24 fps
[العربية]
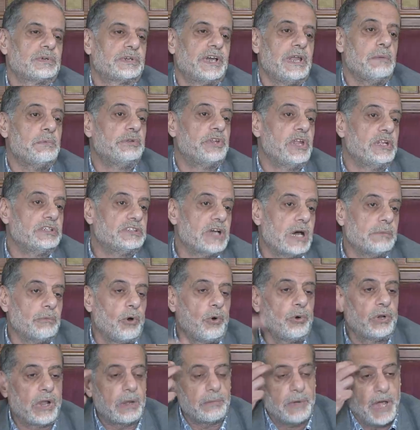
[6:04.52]
كلمة الجمع
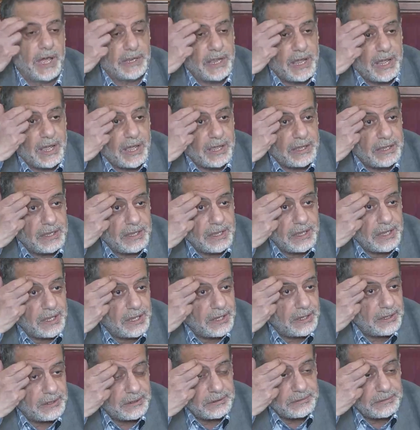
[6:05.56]
هنا معناها إيه